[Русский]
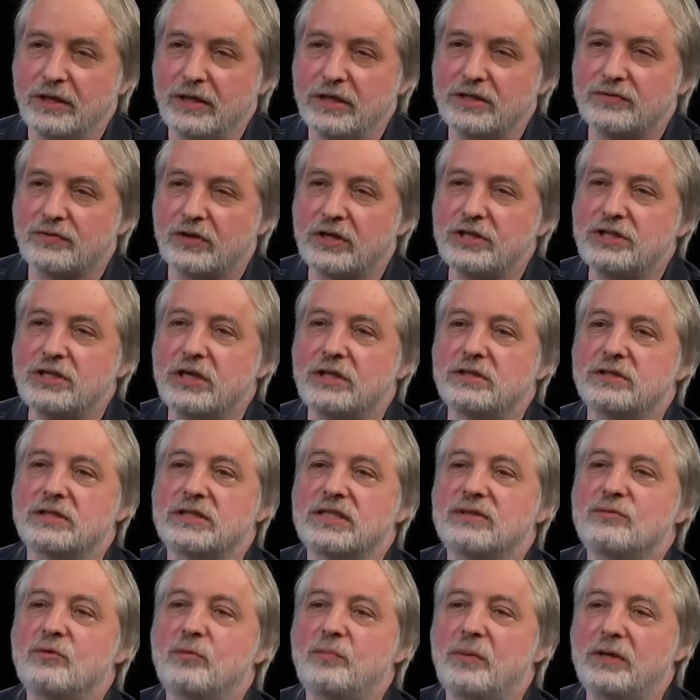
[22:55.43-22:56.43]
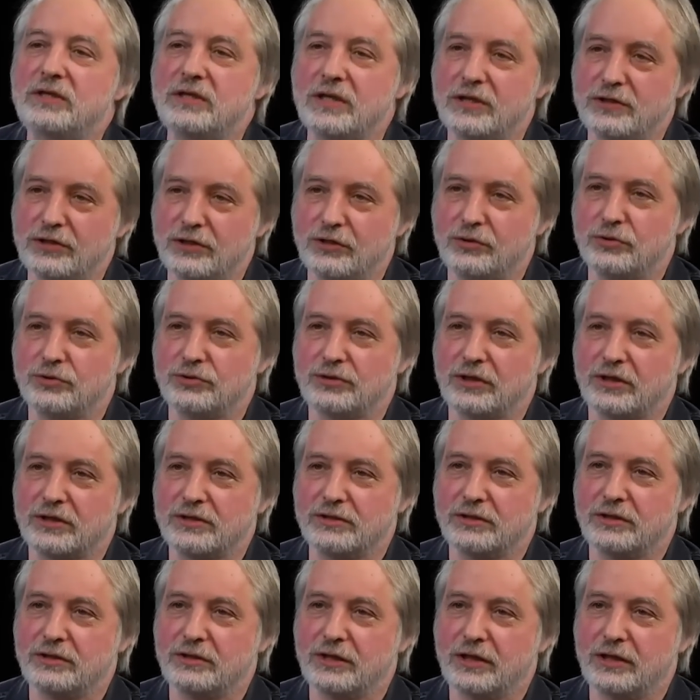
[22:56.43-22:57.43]
извращается само понятие
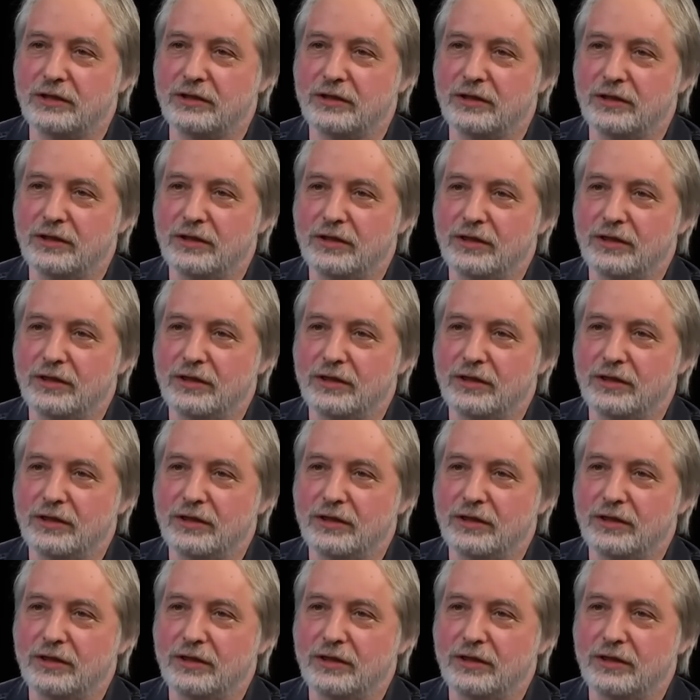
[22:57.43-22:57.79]
государственной тайны.